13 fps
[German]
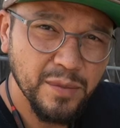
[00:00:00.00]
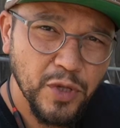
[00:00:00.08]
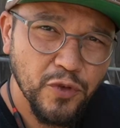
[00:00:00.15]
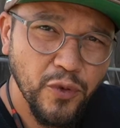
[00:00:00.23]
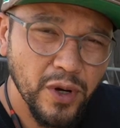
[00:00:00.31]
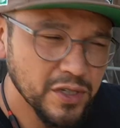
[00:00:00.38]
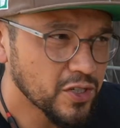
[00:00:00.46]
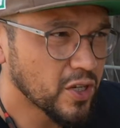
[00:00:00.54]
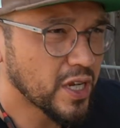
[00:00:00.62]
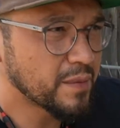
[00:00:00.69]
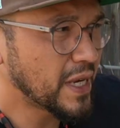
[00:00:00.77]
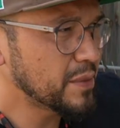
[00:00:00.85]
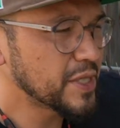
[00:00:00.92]
nämlich vorhin schon
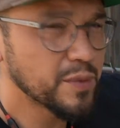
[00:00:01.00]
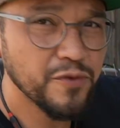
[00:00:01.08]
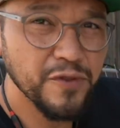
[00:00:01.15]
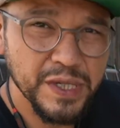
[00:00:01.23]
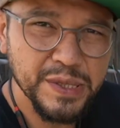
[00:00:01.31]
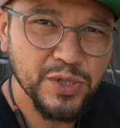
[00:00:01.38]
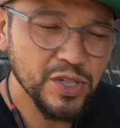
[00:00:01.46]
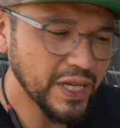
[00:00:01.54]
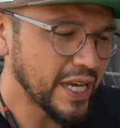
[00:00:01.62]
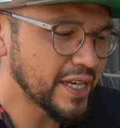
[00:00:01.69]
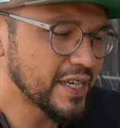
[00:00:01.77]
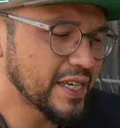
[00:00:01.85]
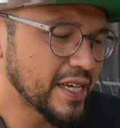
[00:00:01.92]
einmal mit dem
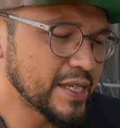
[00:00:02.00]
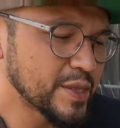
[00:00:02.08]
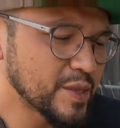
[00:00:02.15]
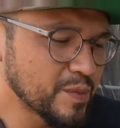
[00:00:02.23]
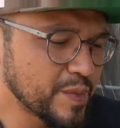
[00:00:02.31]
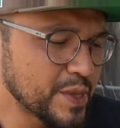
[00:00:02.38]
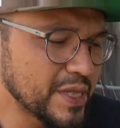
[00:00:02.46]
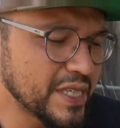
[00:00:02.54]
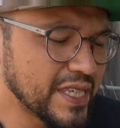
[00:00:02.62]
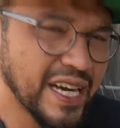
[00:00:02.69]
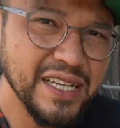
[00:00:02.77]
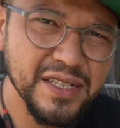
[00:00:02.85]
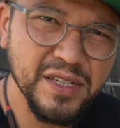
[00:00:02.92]
Fliesenschneider ja hier so ein bisschen die
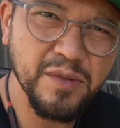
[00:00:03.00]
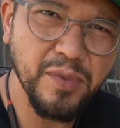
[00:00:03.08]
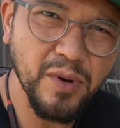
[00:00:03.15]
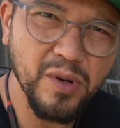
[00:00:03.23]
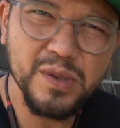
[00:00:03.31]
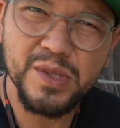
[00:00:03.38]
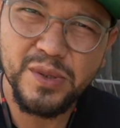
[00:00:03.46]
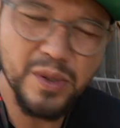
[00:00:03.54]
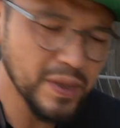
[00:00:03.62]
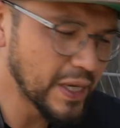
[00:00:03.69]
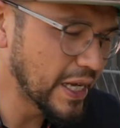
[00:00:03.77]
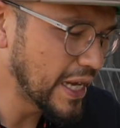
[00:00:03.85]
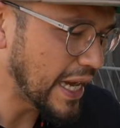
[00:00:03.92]
Kanten gebrochen, so
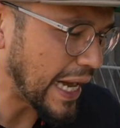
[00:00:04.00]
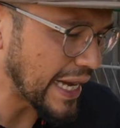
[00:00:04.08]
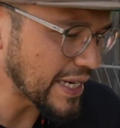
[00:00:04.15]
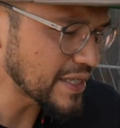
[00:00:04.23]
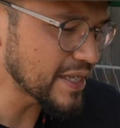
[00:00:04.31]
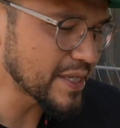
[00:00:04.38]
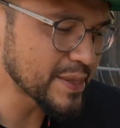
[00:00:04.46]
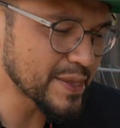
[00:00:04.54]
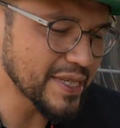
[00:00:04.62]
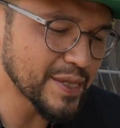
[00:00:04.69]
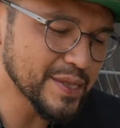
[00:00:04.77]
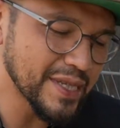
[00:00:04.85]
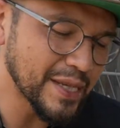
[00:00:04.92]
angeritzt.
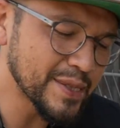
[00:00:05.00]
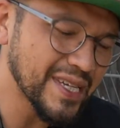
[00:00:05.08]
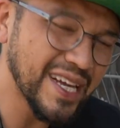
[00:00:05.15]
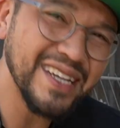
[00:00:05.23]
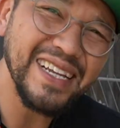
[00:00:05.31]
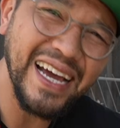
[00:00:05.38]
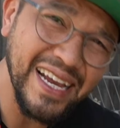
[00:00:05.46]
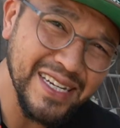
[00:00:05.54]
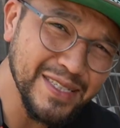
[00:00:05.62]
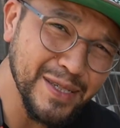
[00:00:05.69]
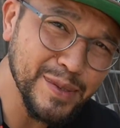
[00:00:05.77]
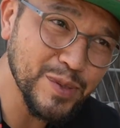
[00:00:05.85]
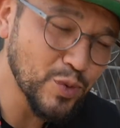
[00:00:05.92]
Ja, das Ganze hat eigentlich
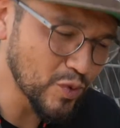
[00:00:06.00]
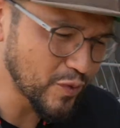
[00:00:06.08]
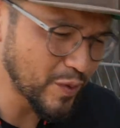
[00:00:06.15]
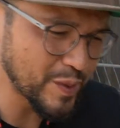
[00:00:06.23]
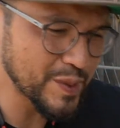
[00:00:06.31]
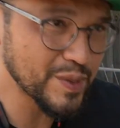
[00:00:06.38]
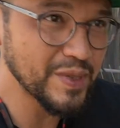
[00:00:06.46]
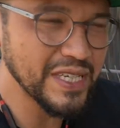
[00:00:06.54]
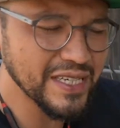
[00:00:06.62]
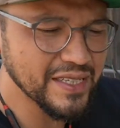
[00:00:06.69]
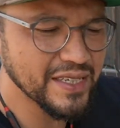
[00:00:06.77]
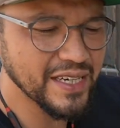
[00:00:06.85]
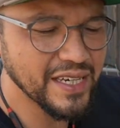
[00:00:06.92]
ganz gut
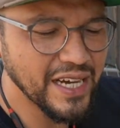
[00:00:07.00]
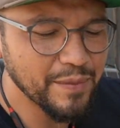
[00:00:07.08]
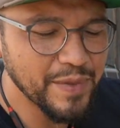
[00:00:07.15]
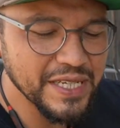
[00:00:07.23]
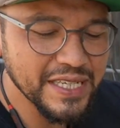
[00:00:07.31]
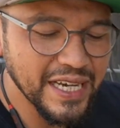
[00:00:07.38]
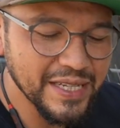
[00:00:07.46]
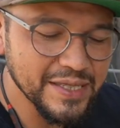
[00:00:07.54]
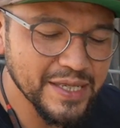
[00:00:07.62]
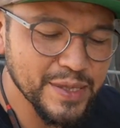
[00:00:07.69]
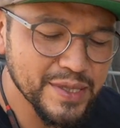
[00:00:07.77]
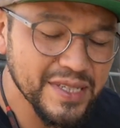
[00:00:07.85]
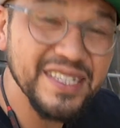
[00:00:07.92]
funktioniert, ja, aber die Kanten
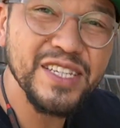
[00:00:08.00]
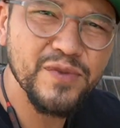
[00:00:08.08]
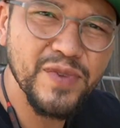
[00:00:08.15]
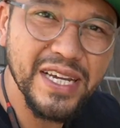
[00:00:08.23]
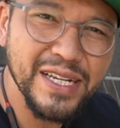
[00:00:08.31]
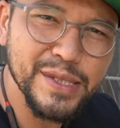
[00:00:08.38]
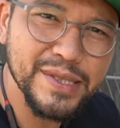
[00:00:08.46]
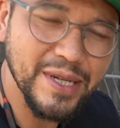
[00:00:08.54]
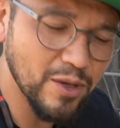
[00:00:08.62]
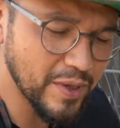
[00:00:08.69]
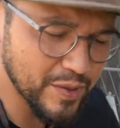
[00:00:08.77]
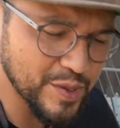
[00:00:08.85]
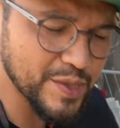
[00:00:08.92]
hier sind nicht wirklich
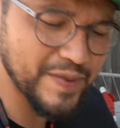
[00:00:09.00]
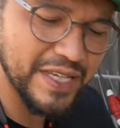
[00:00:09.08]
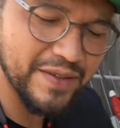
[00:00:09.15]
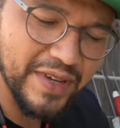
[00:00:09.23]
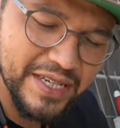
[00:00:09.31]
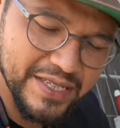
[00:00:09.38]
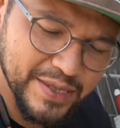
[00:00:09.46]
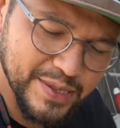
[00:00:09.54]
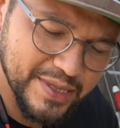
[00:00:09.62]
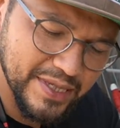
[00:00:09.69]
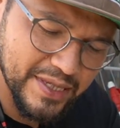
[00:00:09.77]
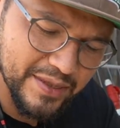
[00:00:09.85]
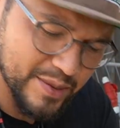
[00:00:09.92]
sauber und deswegen werde ich jetzt
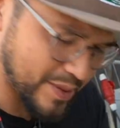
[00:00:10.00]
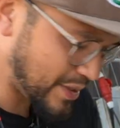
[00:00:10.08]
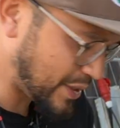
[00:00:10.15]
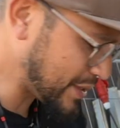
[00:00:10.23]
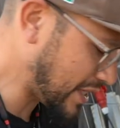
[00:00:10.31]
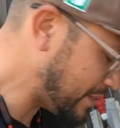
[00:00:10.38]
die hier zunächst